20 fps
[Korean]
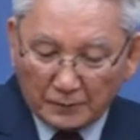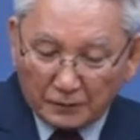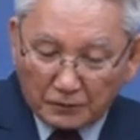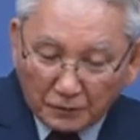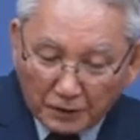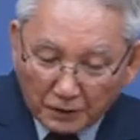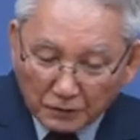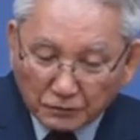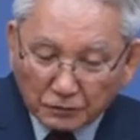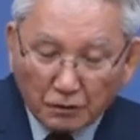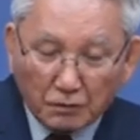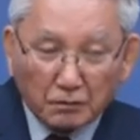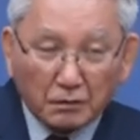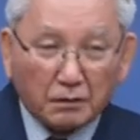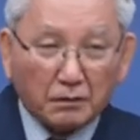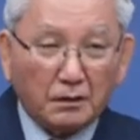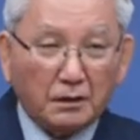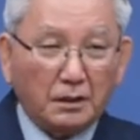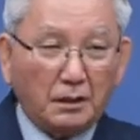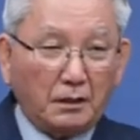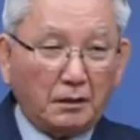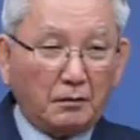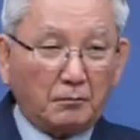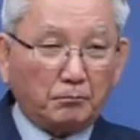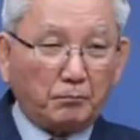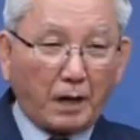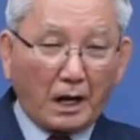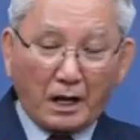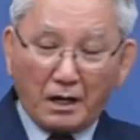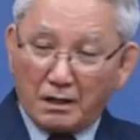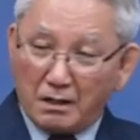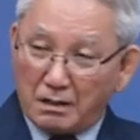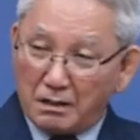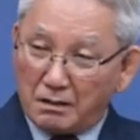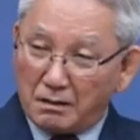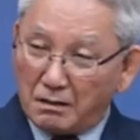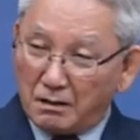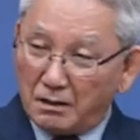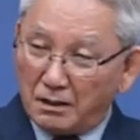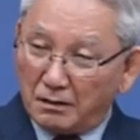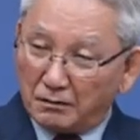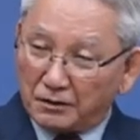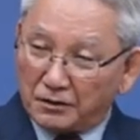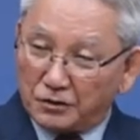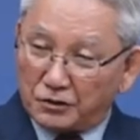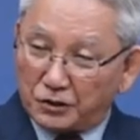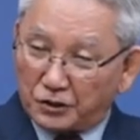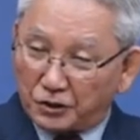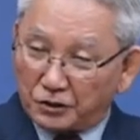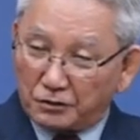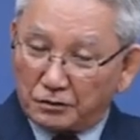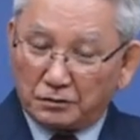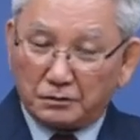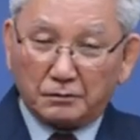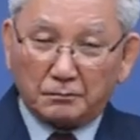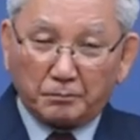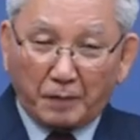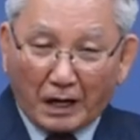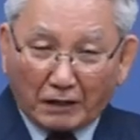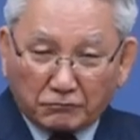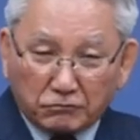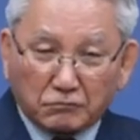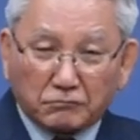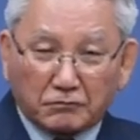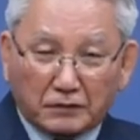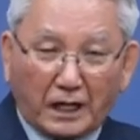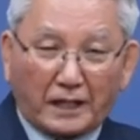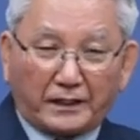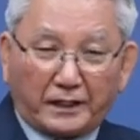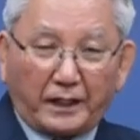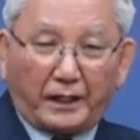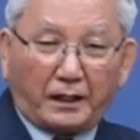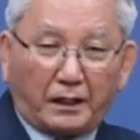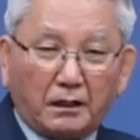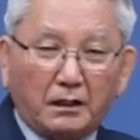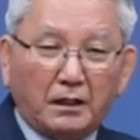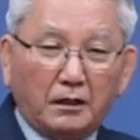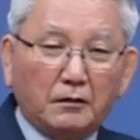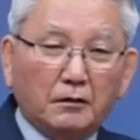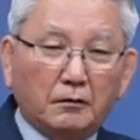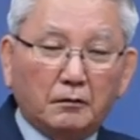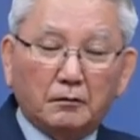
그래서 말 치는 마국간에